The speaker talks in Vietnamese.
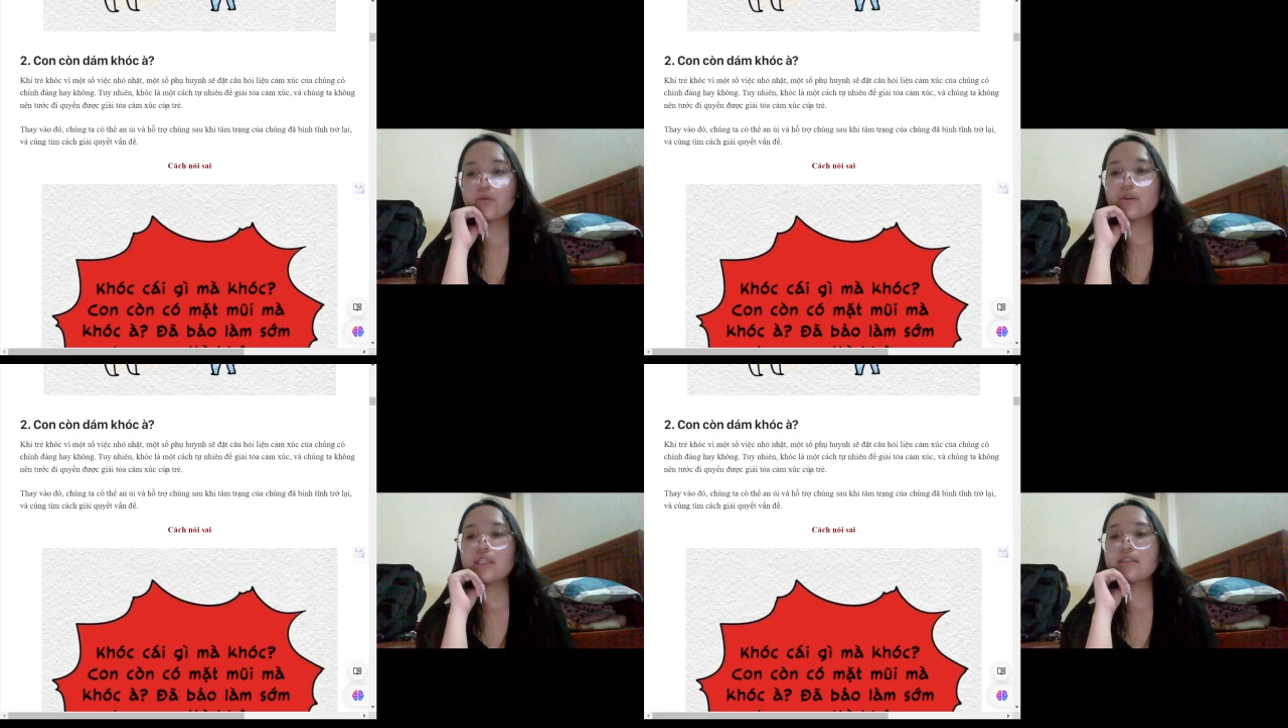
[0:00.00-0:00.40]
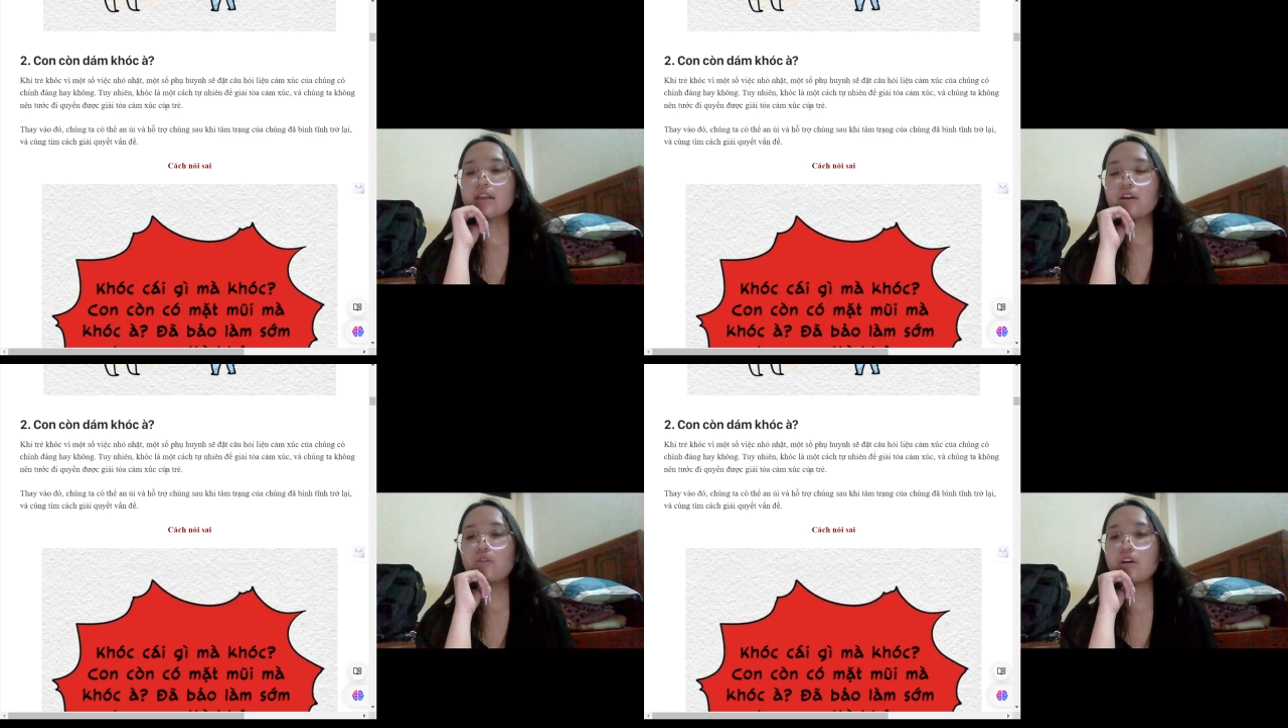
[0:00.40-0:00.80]
phụ huynh
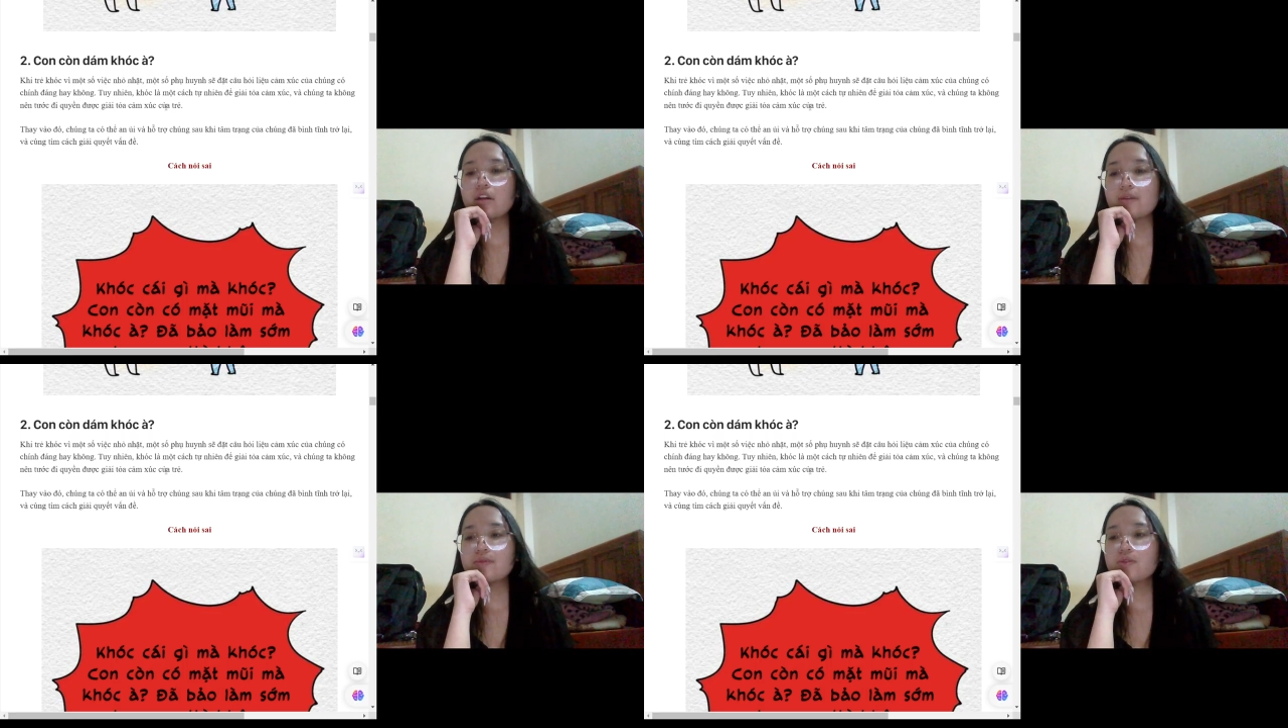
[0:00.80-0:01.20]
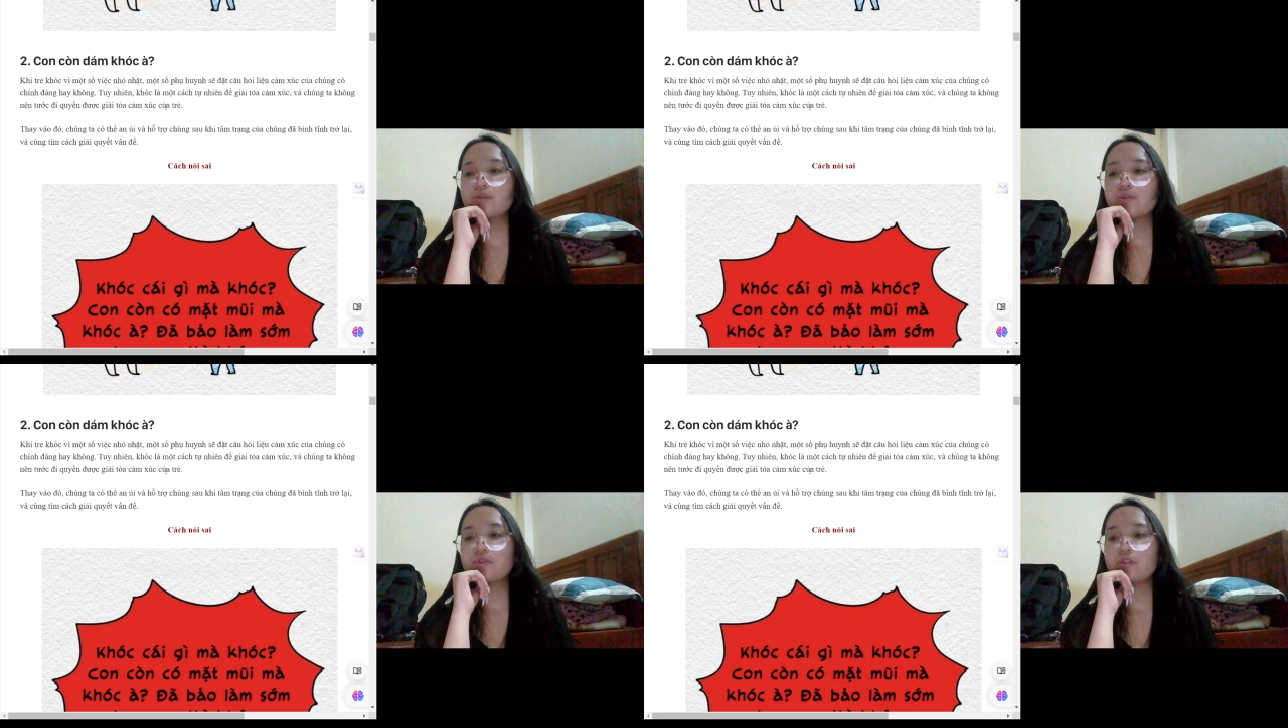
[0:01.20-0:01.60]
sẽ đặt câu hỏi cảm
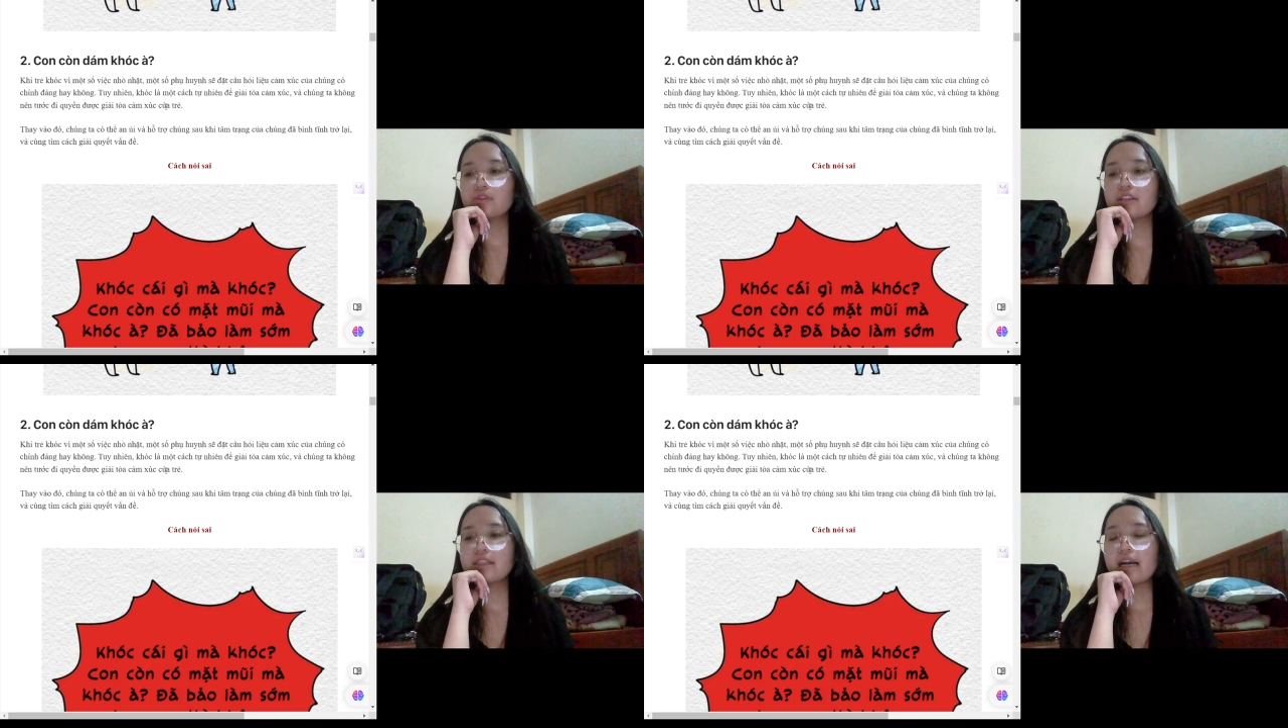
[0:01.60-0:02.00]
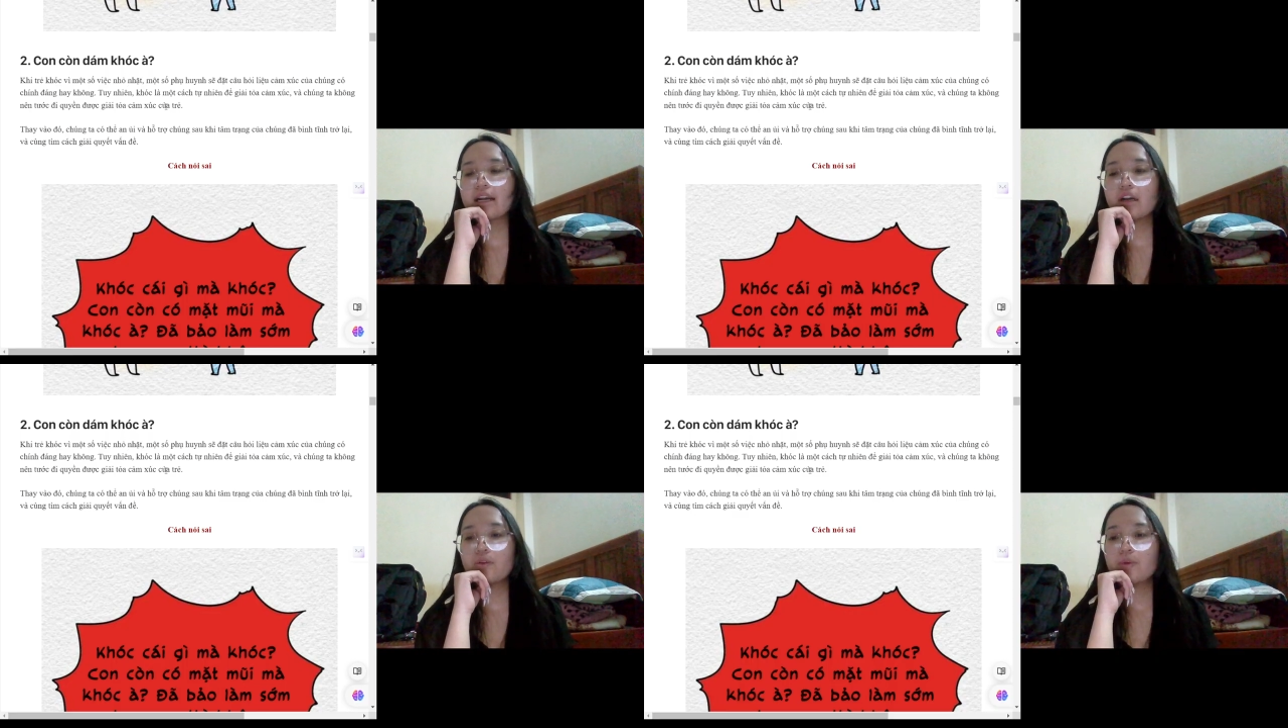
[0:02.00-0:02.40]
xúc của chúng có chính
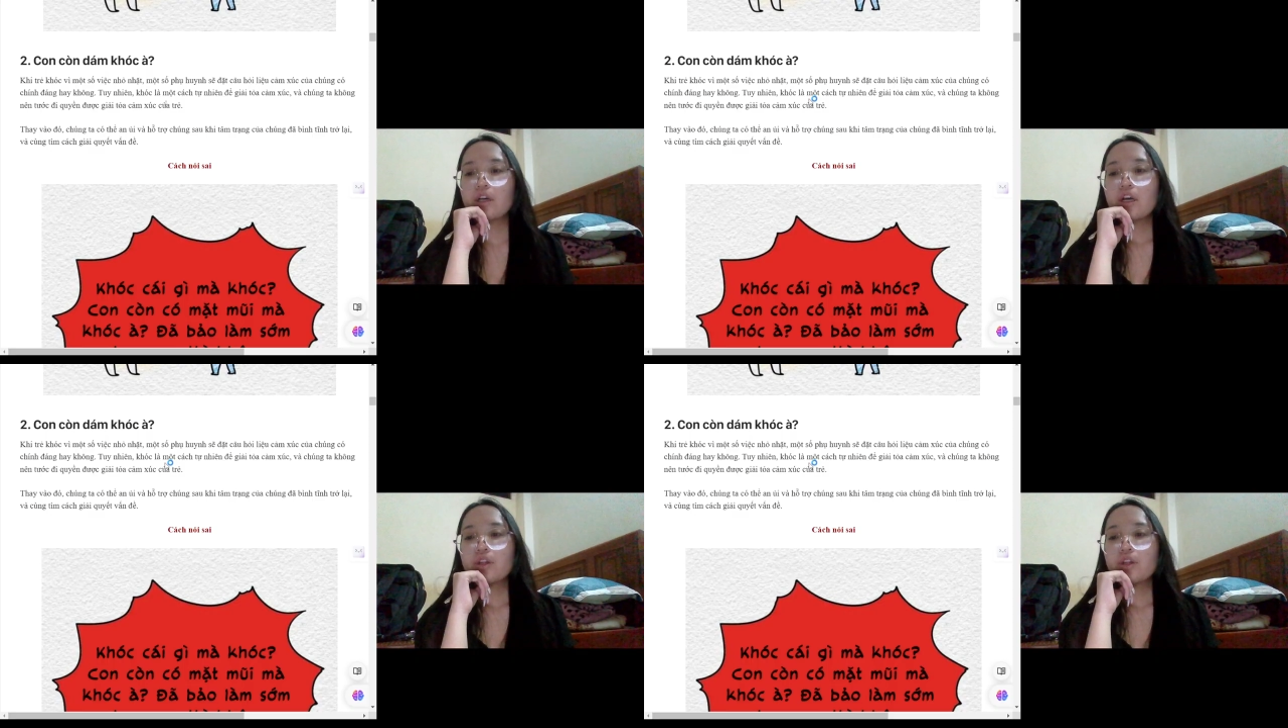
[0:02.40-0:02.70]
đáng hay không.